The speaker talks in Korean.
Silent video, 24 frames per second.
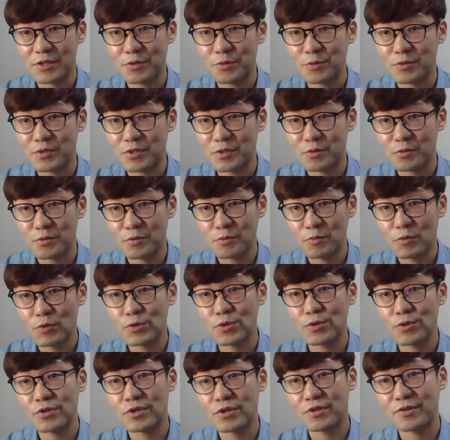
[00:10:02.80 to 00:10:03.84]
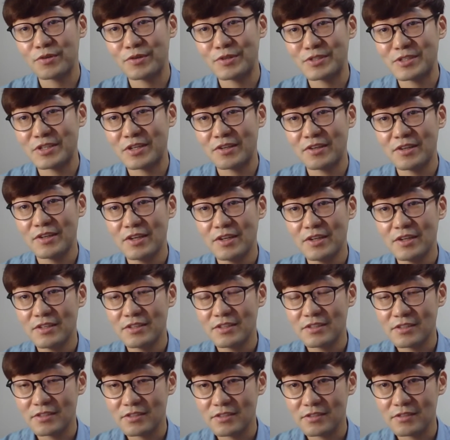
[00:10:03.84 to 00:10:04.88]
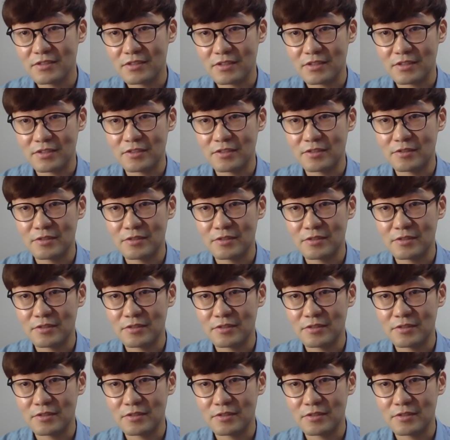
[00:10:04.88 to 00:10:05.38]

이런 데 또포털을 해서 이제 그